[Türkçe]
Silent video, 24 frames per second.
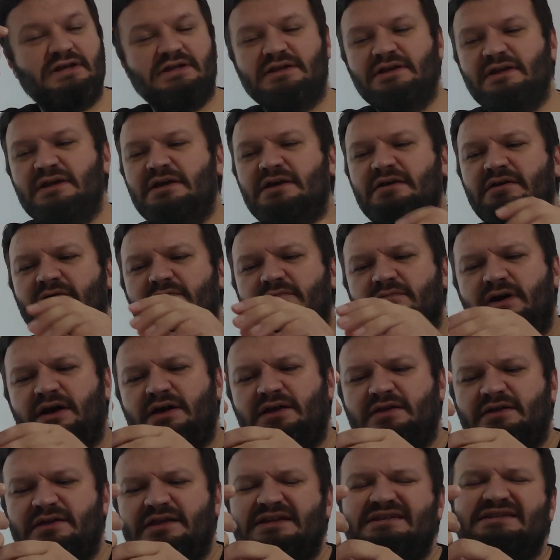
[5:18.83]
Yani
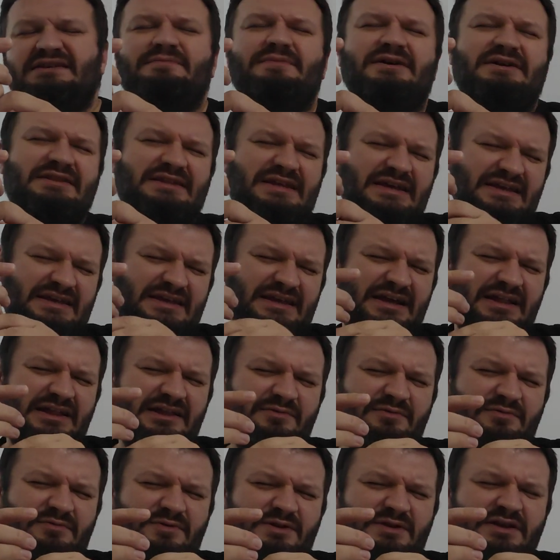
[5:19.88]
yani ne zaman denk
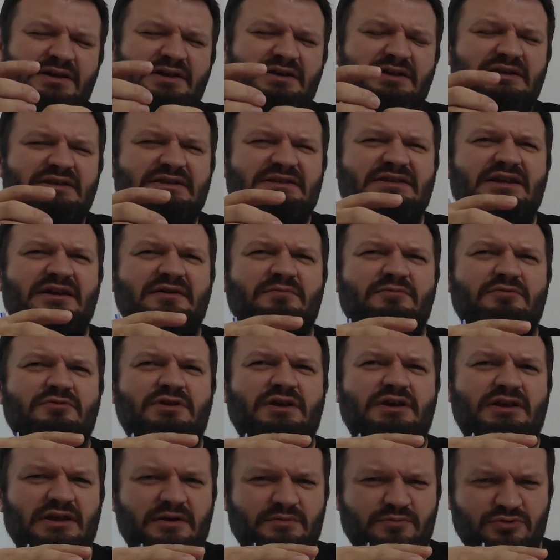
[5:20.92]
geldi ama bana
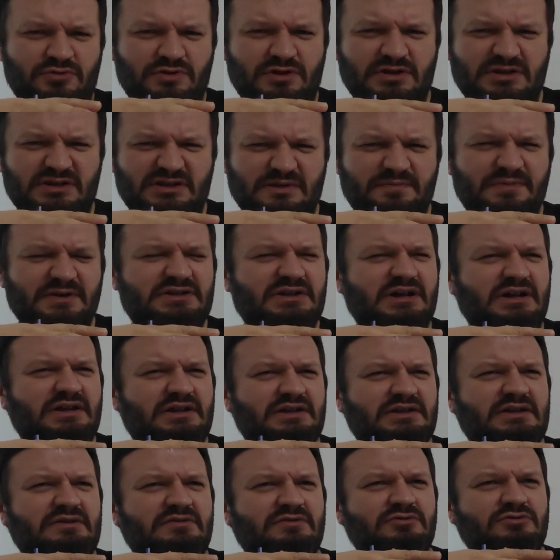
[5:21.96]
İstanbul'dayken bundan işte
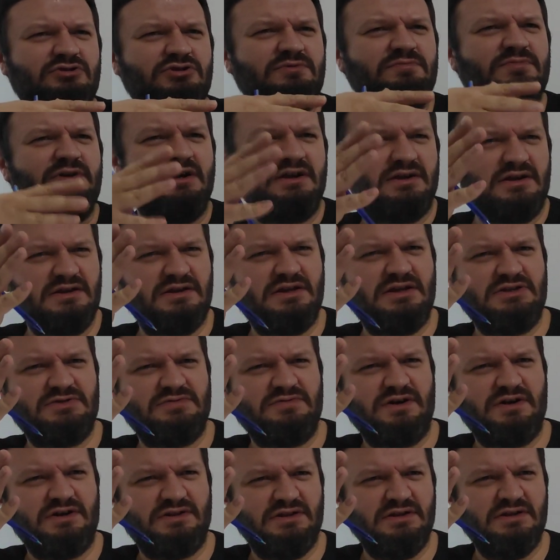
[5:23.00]
5-6 sene önce bir arkadaş
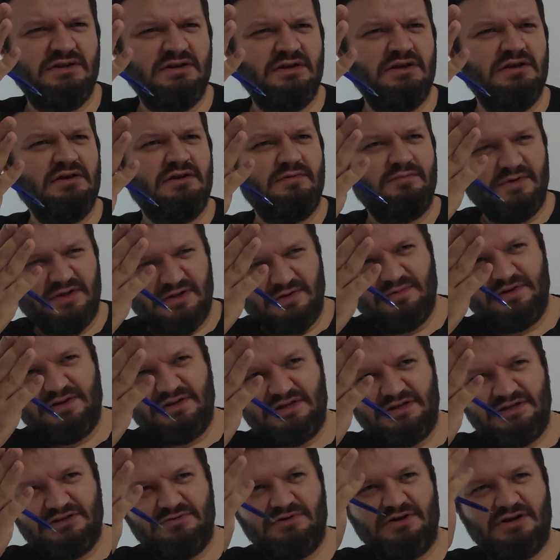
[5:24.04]
vardı.
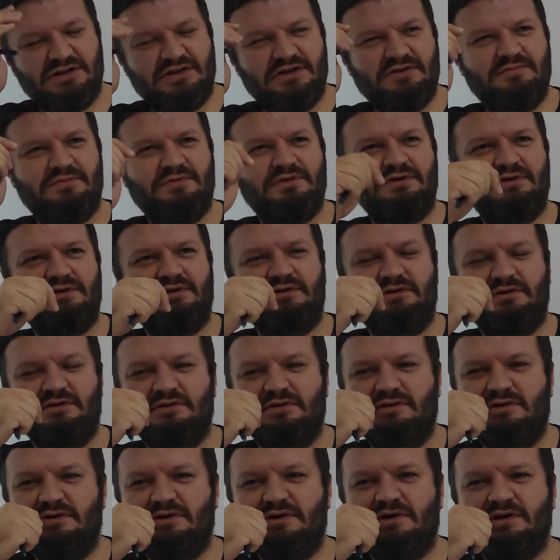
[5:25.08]
Matematikçi vardı
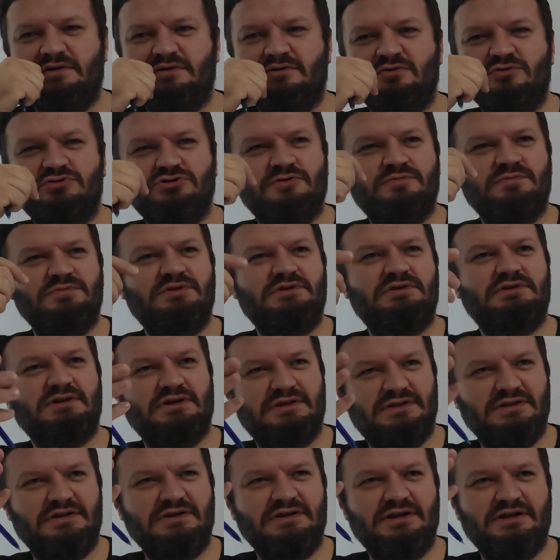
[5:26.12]
bir e, kadın hocamız
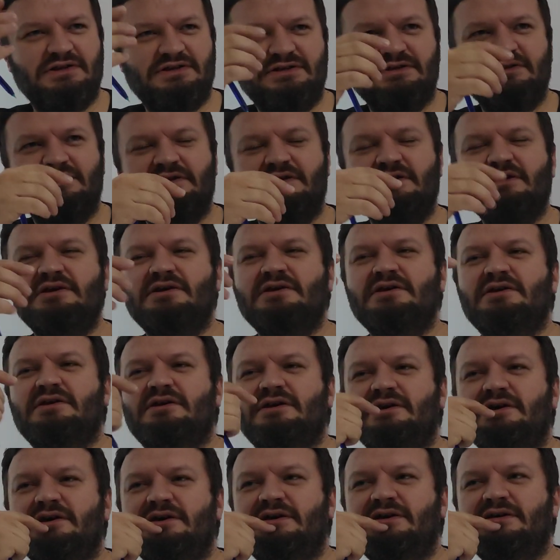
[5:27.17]
hatırlarsın. Evet
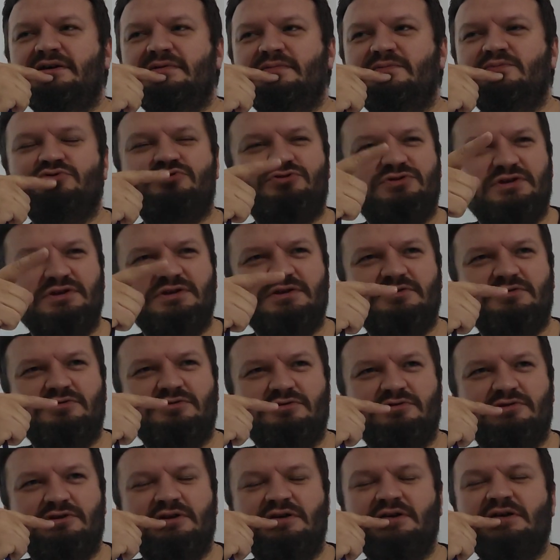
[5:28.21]
evet. Ee, Bursalıydı
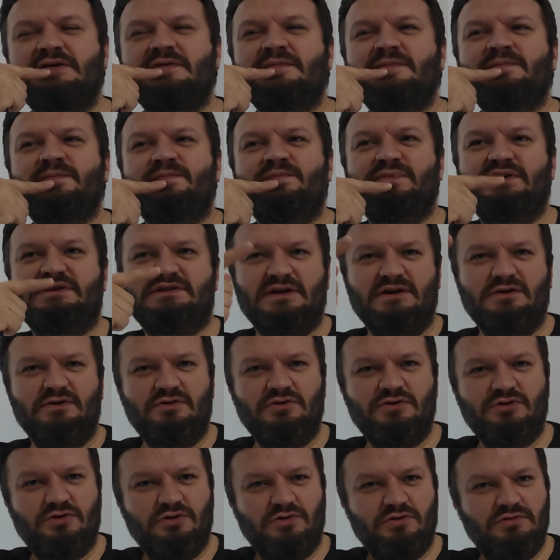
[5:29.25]
o da. Mesela
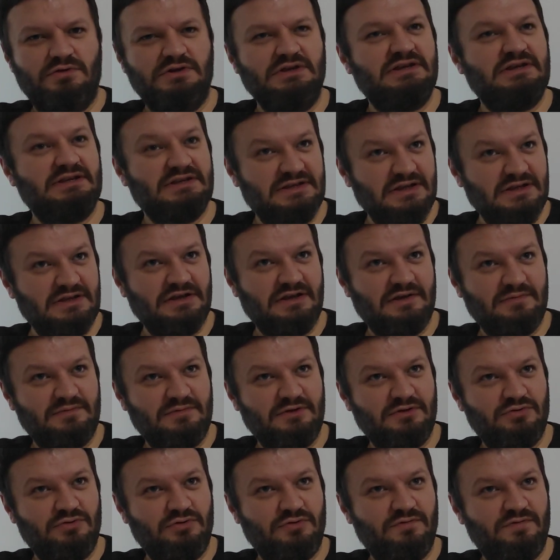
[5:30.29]
o iki
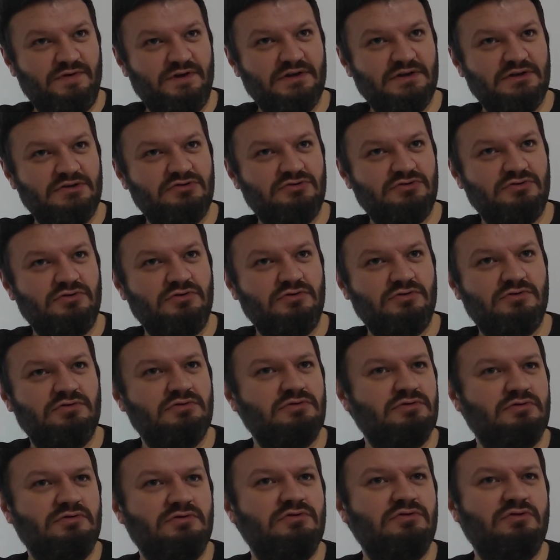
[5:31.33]
senemde norm fazlası
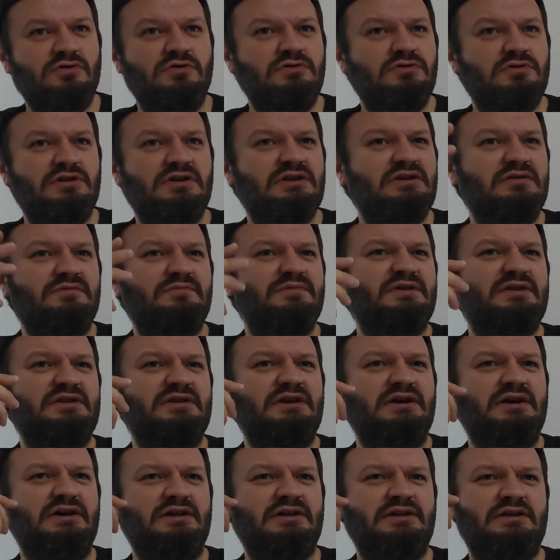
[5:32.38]
oldu gönderilmedi
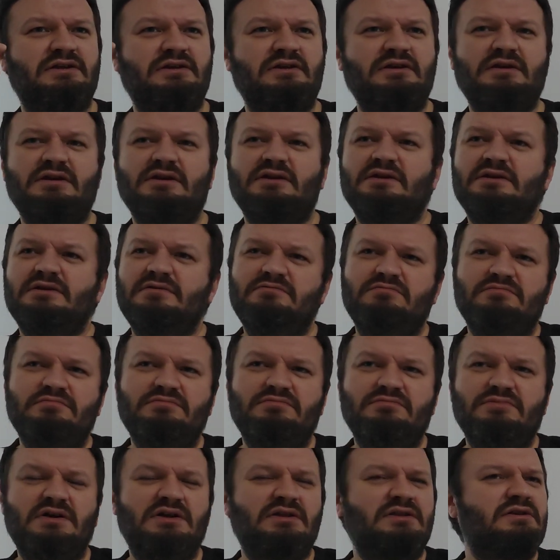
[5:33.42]
yani e,
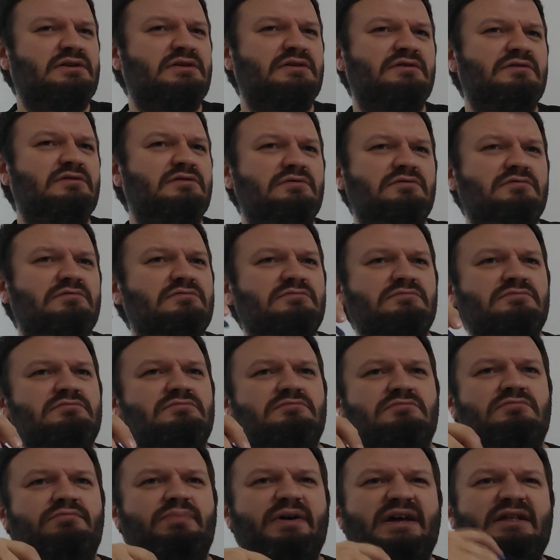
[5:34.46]
hani
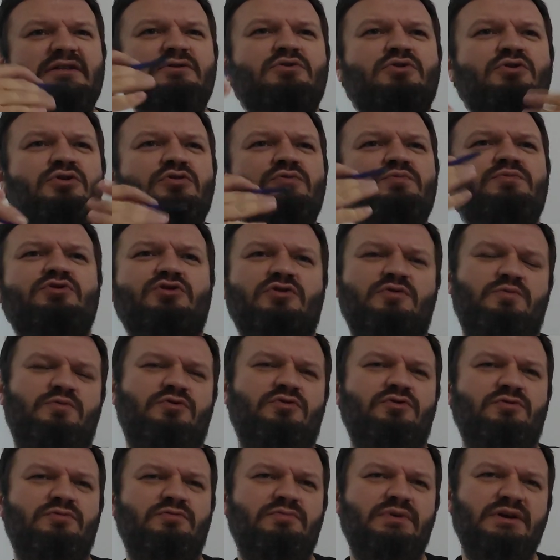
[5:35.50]
belli olmuyor evet, bu.
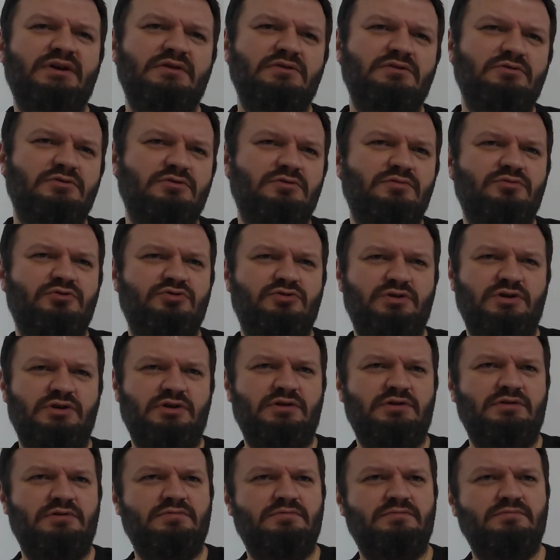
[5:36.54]
Evet. Belli olmuyor
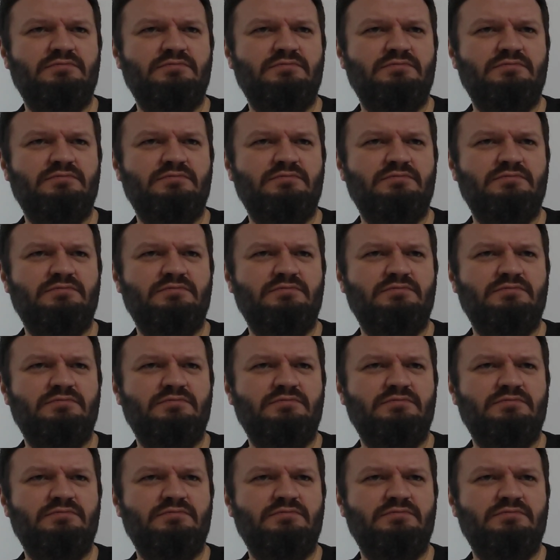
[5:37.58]
yani.